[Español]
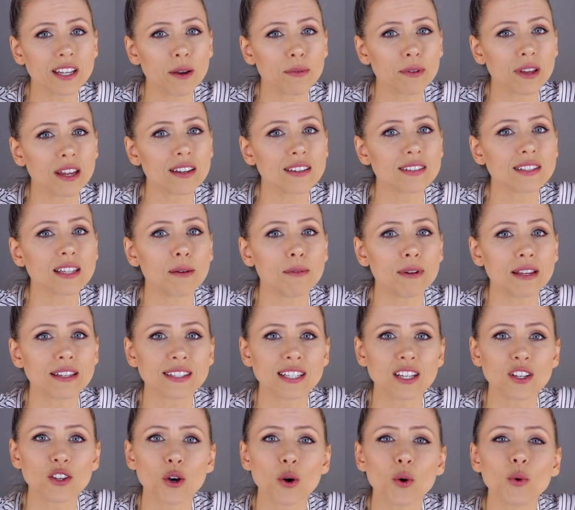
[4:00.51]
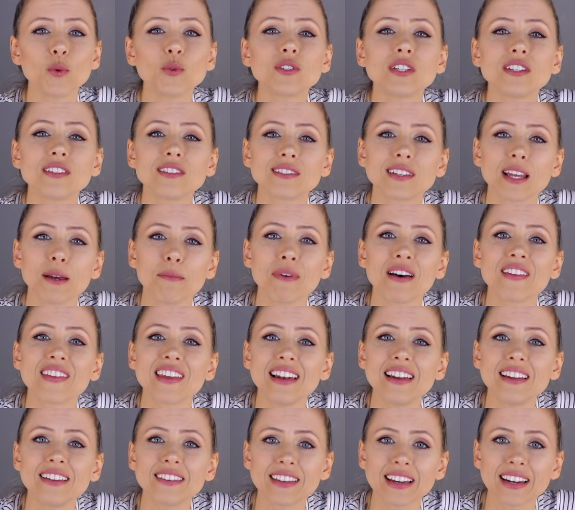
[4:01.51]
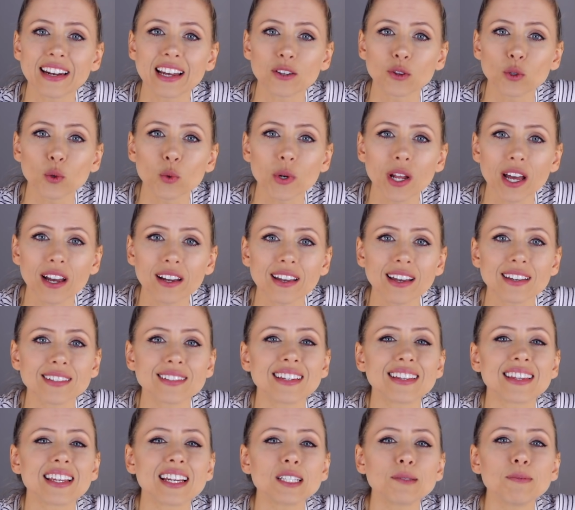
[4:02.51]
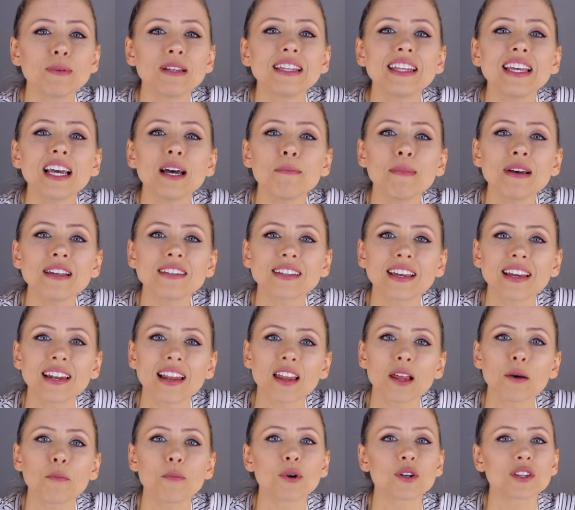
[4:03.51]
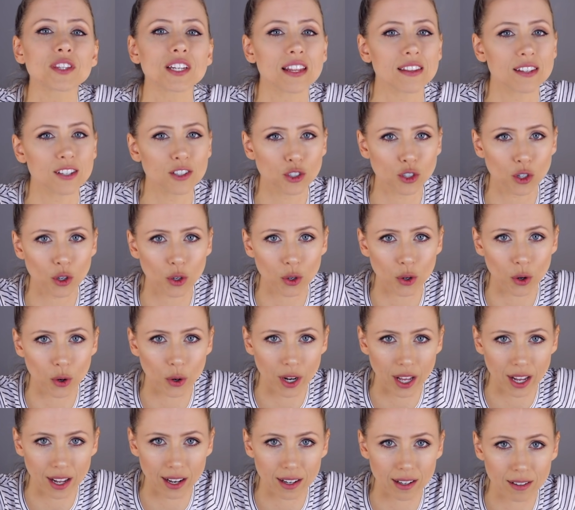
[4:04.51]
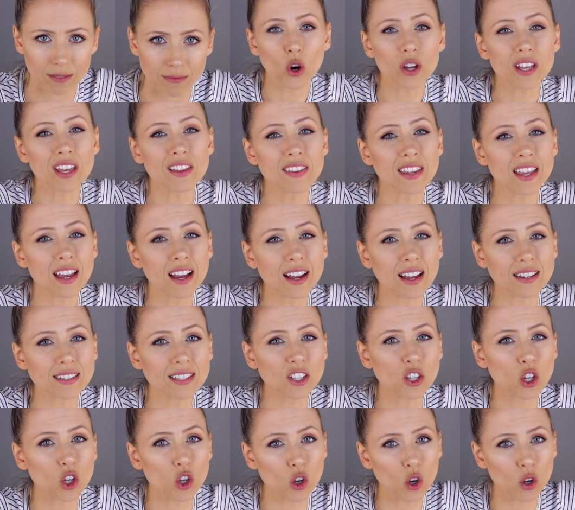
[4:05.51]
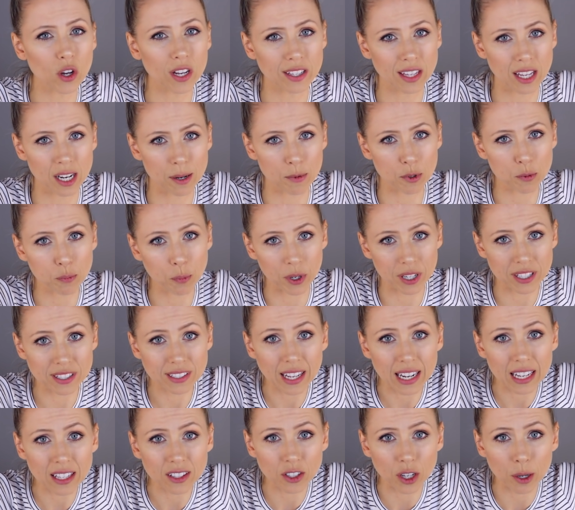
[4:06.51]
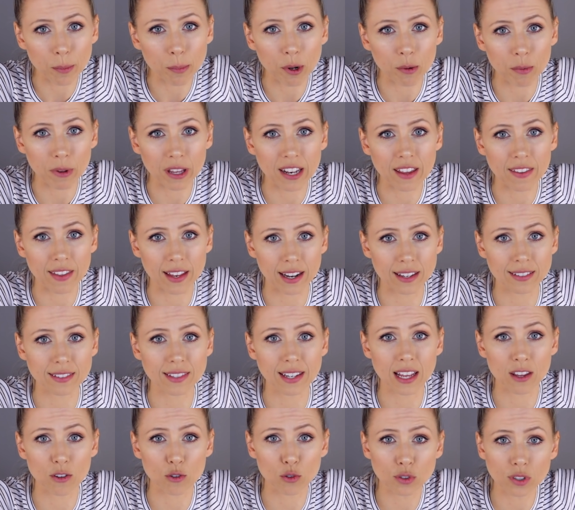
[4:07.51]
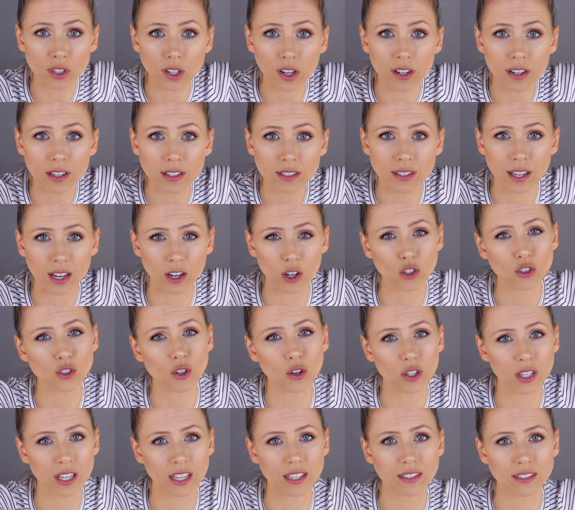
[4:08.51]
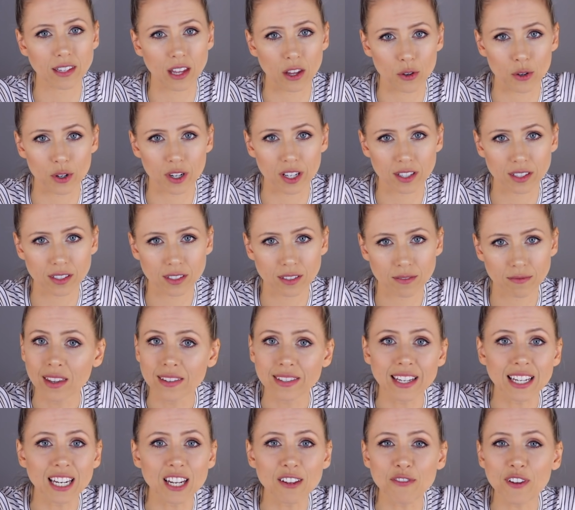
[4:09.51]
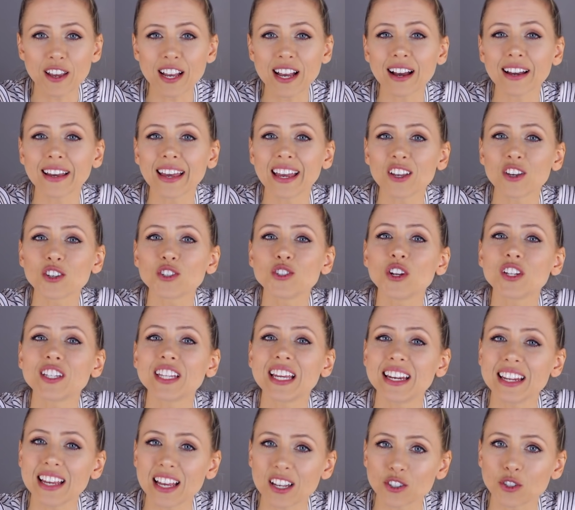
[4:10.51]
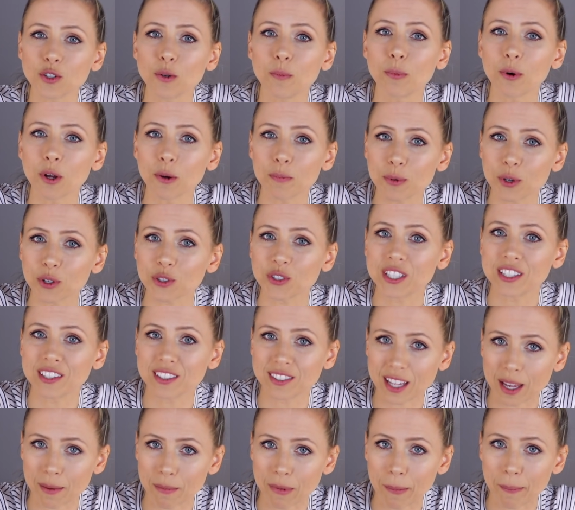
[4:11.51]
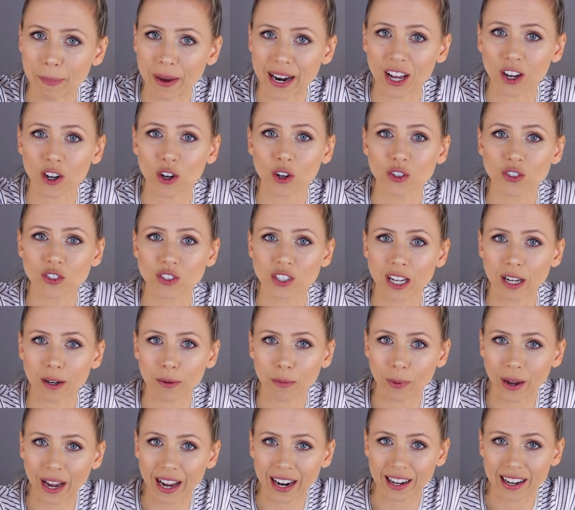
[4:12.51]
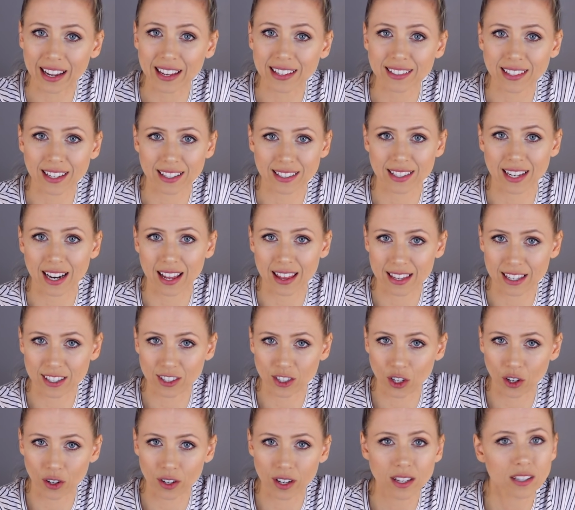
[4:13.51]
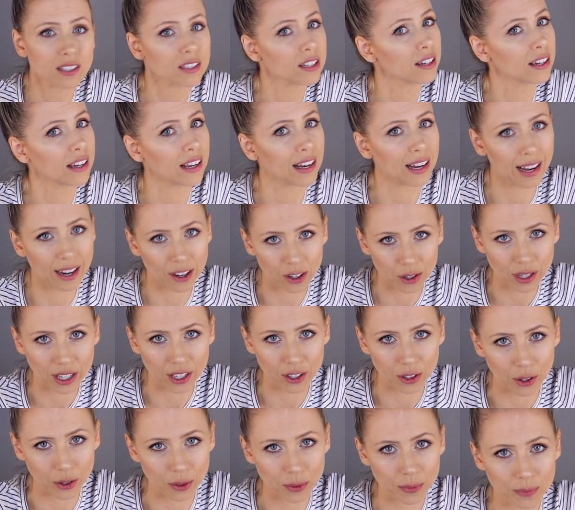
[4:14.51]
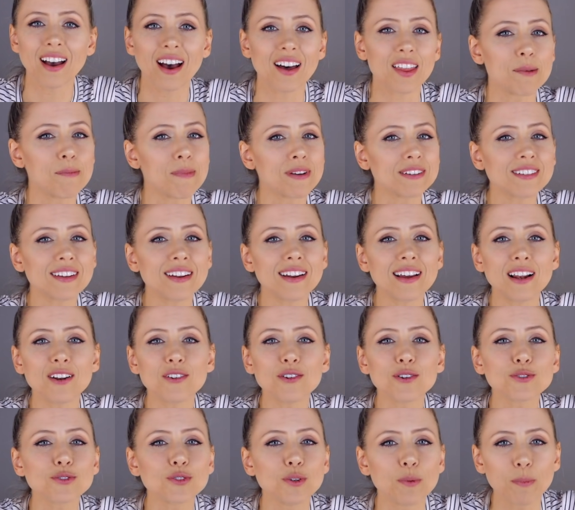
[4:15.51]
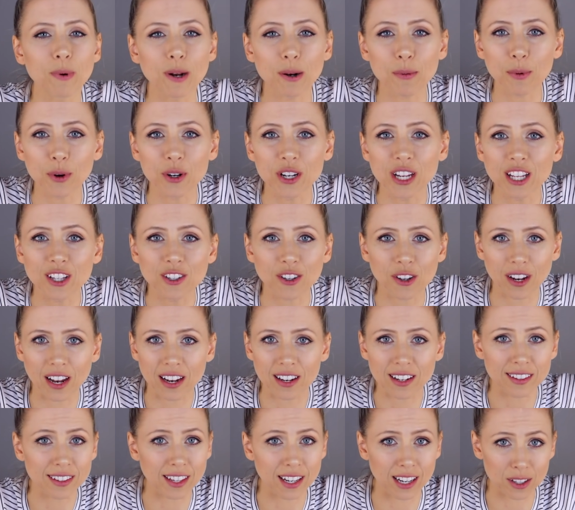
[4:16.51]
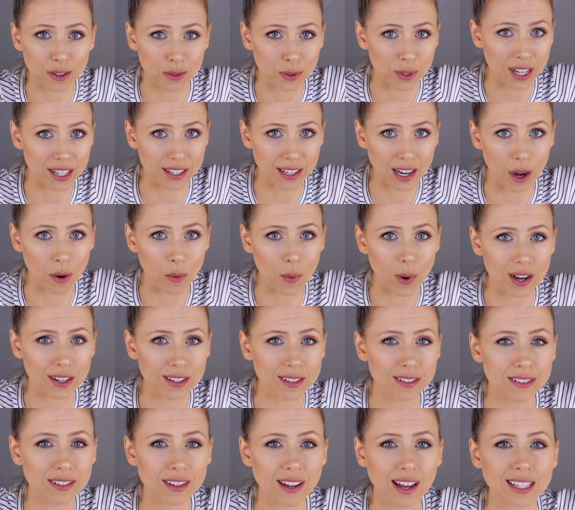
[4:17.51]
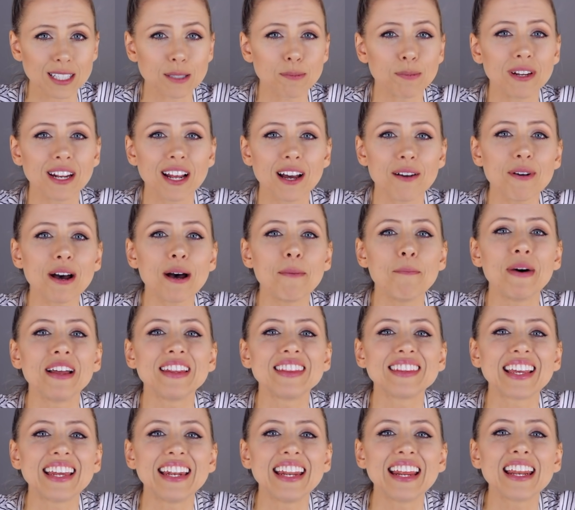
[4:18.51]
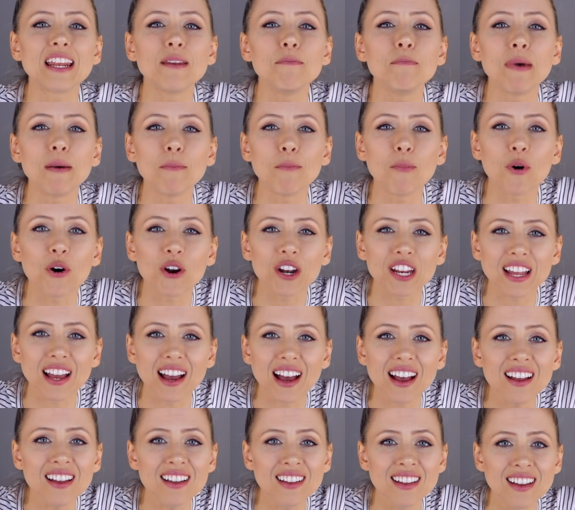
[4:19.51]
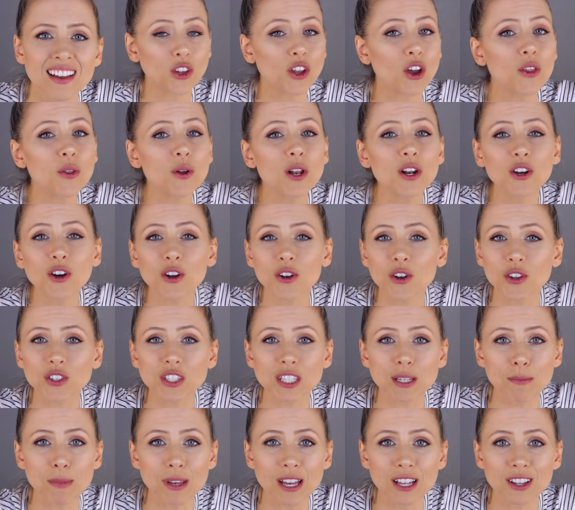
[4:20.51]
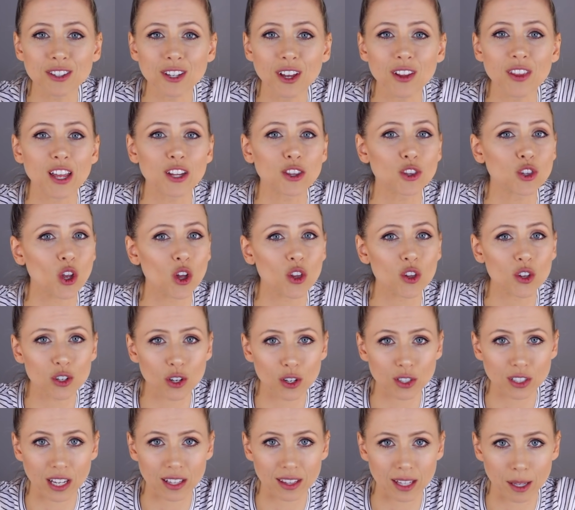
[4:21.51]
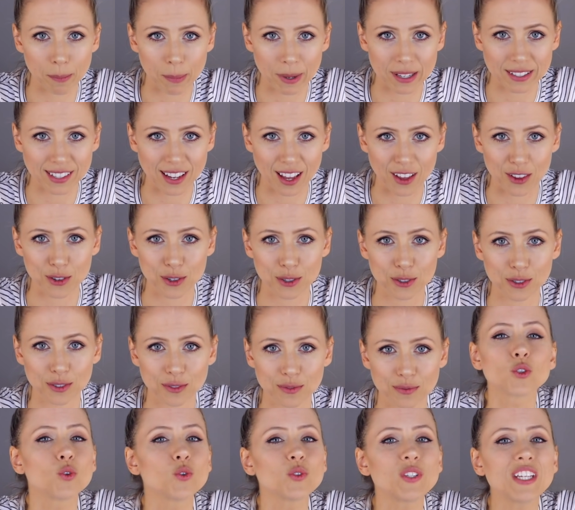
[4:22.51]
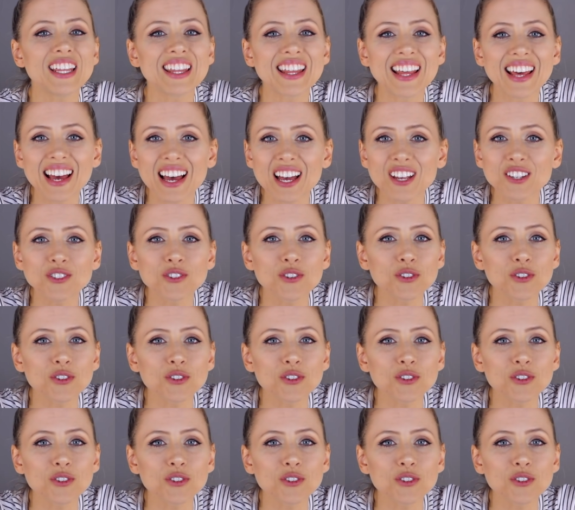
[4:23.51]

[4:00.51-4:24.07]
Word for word: ya habían establecido un sistema de literatura que se transmitía más que nada por tradición oral. Hoy en día casi todo lo que tenemos por escrito proviene de las traducciones de los conquistadores. ¿Significa que ellos no tenían su propio sistema para conservar estas tradiciones? Claro que no. Además era algo súper bonito, la literatura náhuatl aspiraba a mantener en memoria todo el conocimiento de todos los antepasados. Sus ideas,